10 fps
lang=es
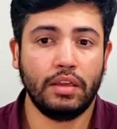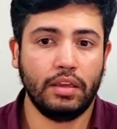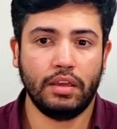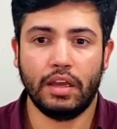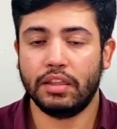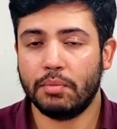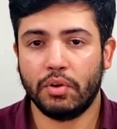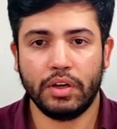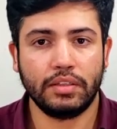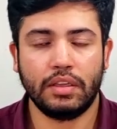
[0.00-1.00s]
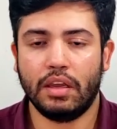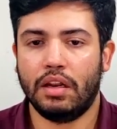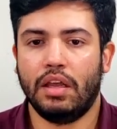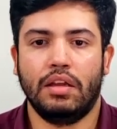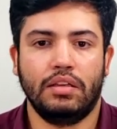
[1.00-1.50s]
eh, anteponerse a
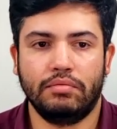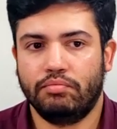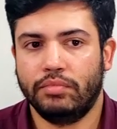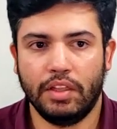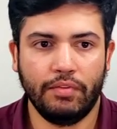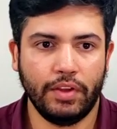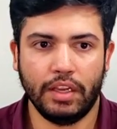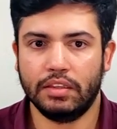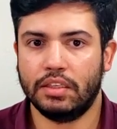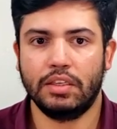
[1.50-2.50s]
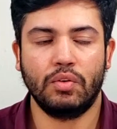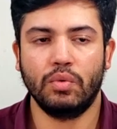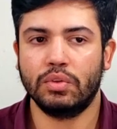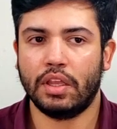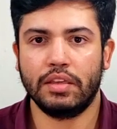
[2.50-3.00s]
las diferentes
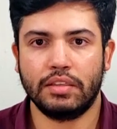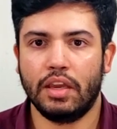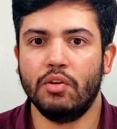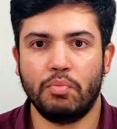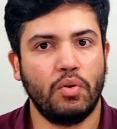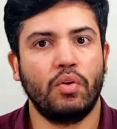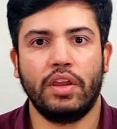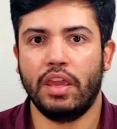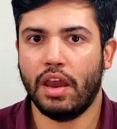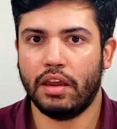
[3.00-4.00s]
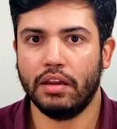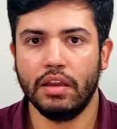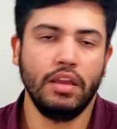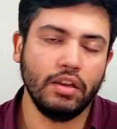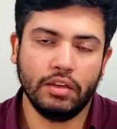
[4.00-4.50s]
circunstancias y un poco guiar
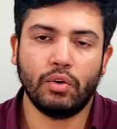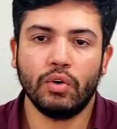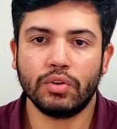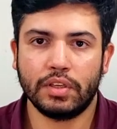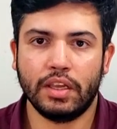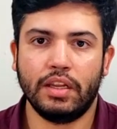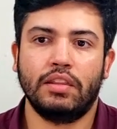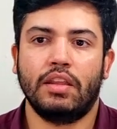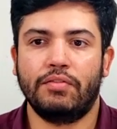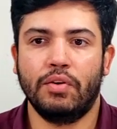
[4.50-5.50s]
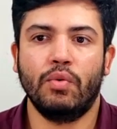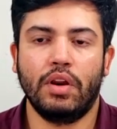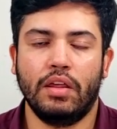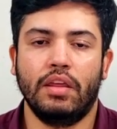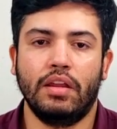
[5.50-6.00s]
eh, o ser esta
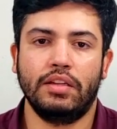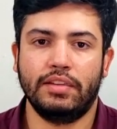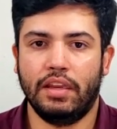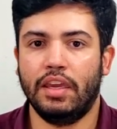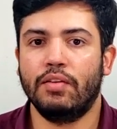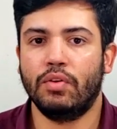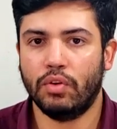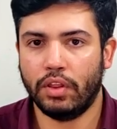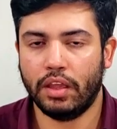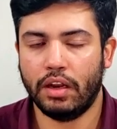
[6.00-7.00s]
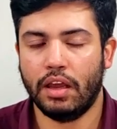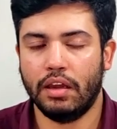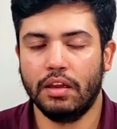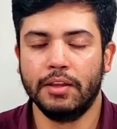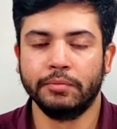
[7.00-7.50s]
figura del cerebro de la,
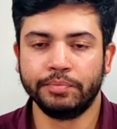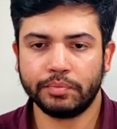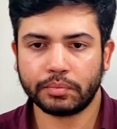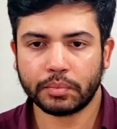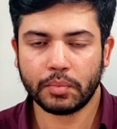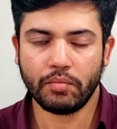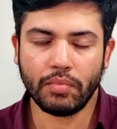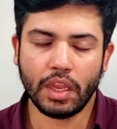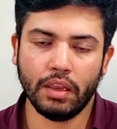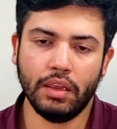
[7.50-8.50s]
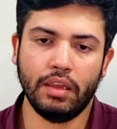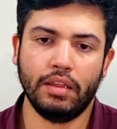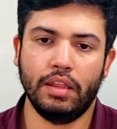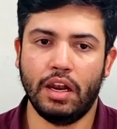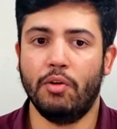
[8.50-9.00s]
eh,
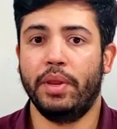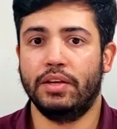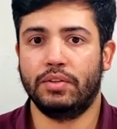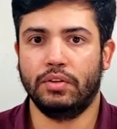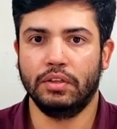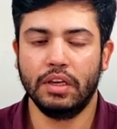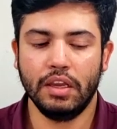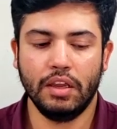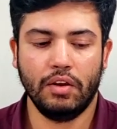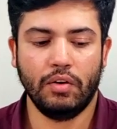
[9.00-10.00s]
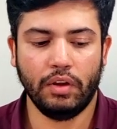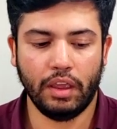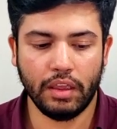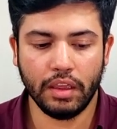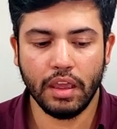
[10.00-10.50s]
de la operación.
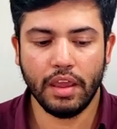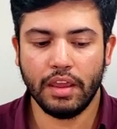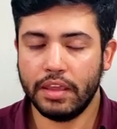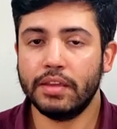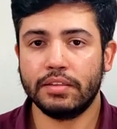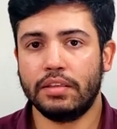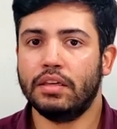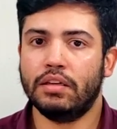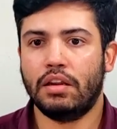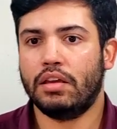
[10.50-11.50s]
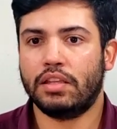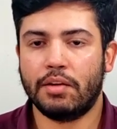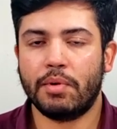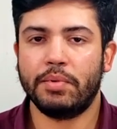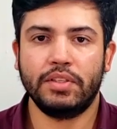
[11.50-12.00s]
¿okay? Y en sí la
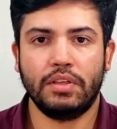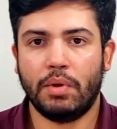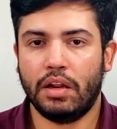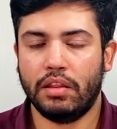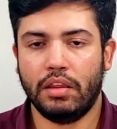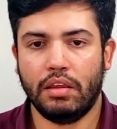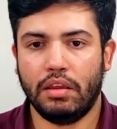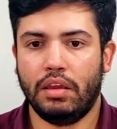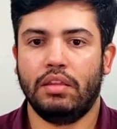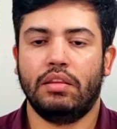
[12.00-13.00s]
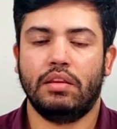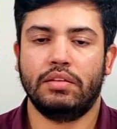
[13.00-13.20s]
trama principal de esta